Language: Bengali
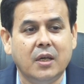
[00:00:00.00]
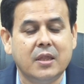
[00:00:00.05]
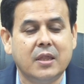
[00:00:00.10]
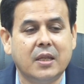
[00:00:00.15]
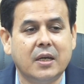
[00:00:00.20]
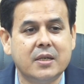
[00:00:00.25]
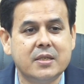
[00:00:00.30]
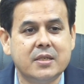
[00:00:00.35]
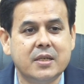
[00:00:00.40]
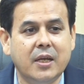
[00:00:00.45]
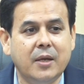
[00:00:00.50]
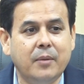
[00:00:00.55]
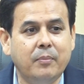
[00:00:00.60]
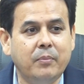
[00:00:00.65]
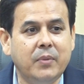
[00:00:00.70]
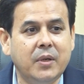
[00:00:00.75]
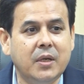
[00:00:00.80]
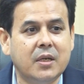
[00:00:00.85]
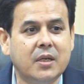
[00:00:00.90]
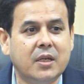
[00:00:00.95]
তার
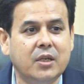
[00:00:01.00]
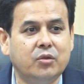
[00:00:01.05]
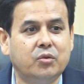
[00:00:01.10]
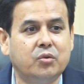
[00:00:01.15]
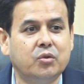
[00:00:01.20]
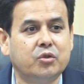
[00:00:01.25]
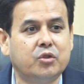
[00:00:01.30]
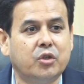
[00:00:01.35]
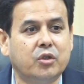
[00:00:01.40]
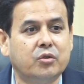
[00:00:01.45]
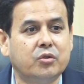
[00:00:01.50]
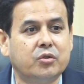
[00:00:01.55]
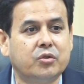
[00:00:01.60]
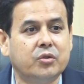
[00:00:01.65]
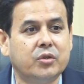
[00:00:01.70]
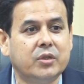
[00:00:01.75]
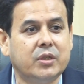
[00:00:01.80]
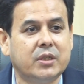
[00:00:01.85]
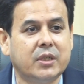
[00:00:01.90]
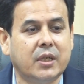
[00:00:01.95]
জেএমবির কিছু
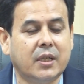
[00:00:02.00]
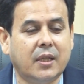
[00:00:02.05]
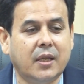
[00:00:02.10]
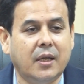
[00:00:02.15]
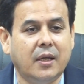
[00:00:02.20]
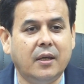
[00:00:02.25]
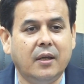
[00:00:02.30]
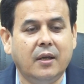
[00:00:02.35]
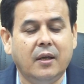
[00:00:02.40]
সদস্যদের সাথে